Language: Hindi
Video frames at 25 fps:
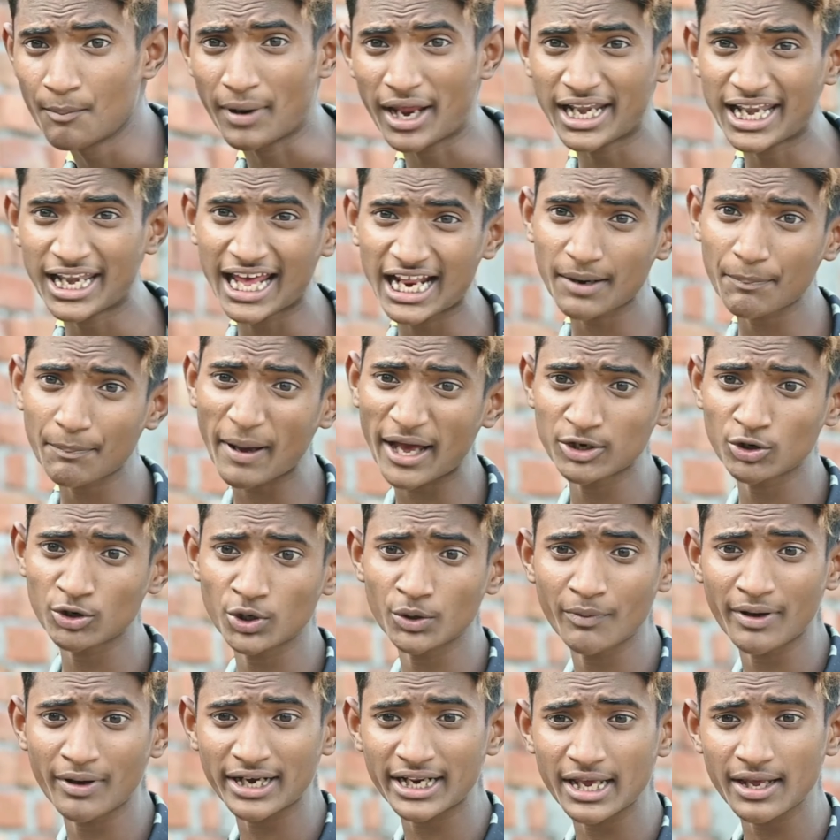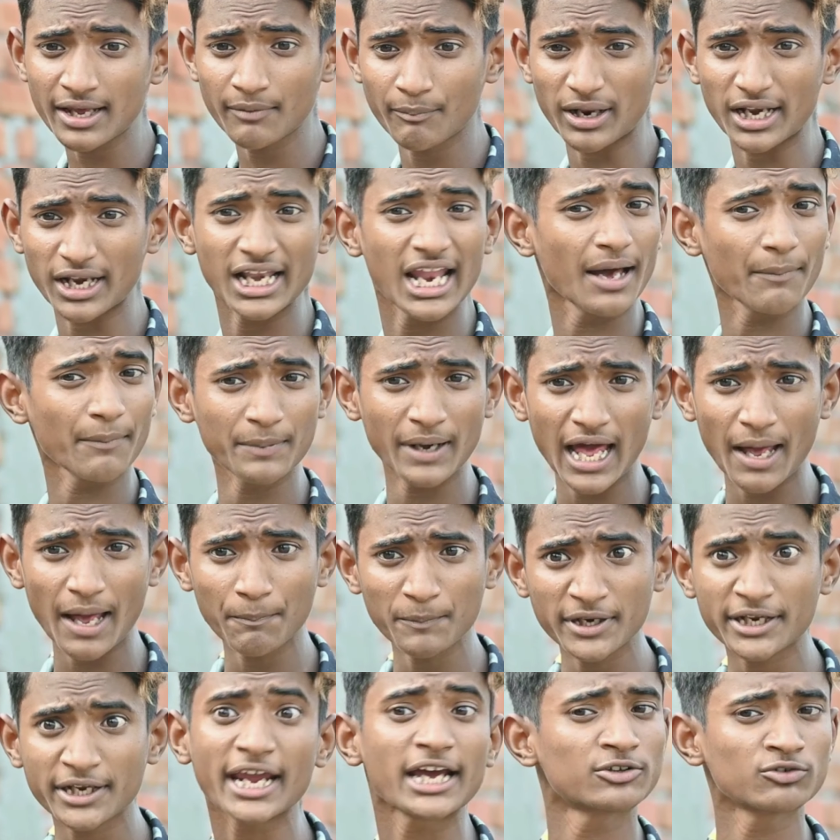मैं ला रहा पानी होने मर गया भल्ला अपना
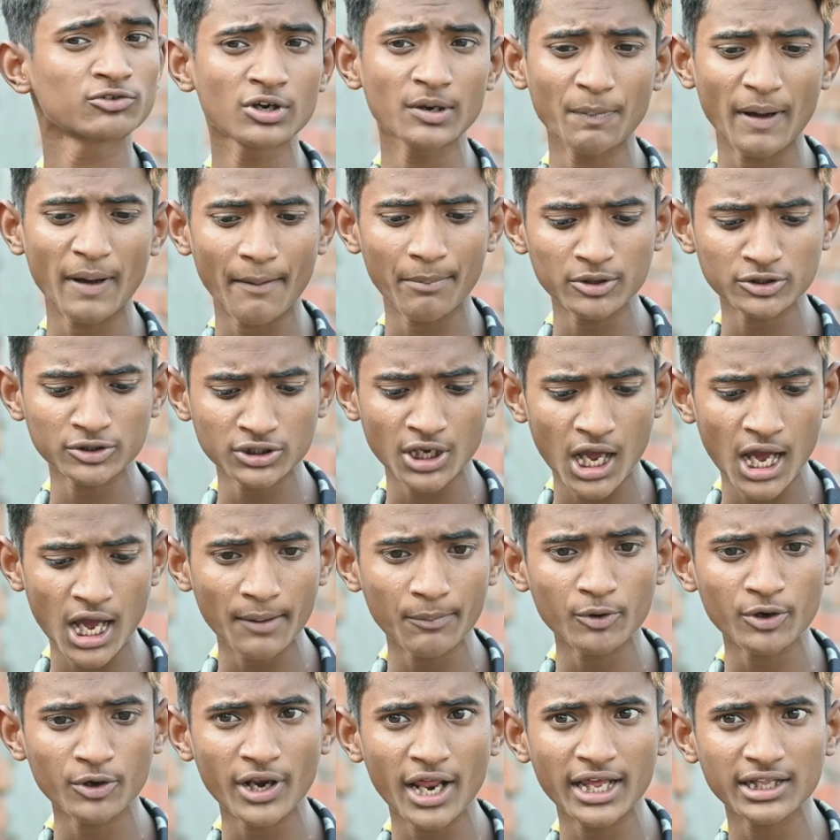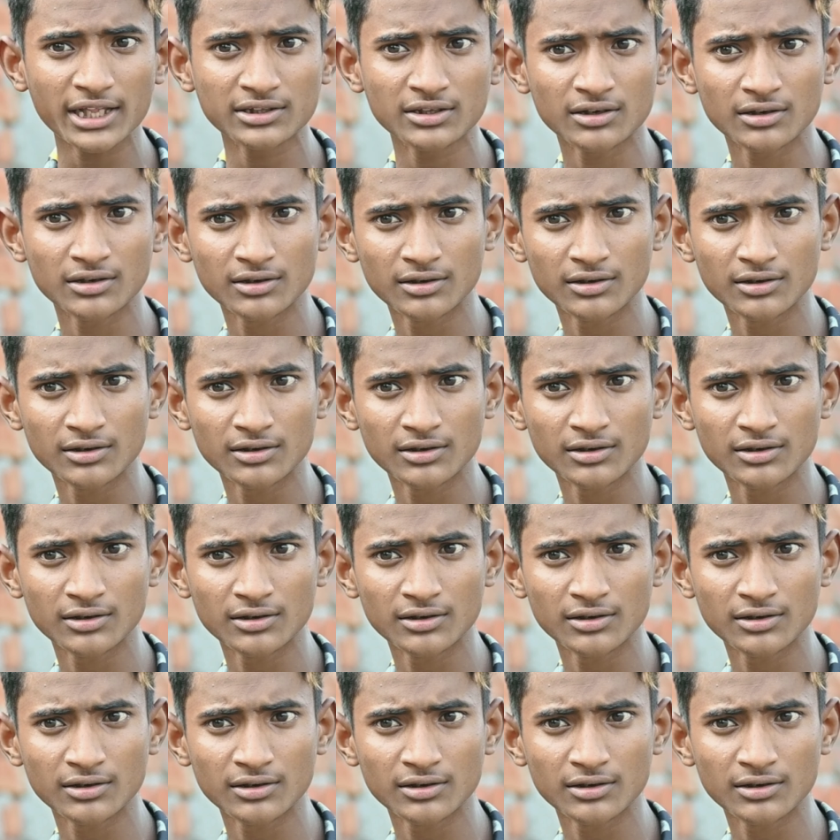आप निकाल दूंगा पापा उस कहाँ बोल रहा है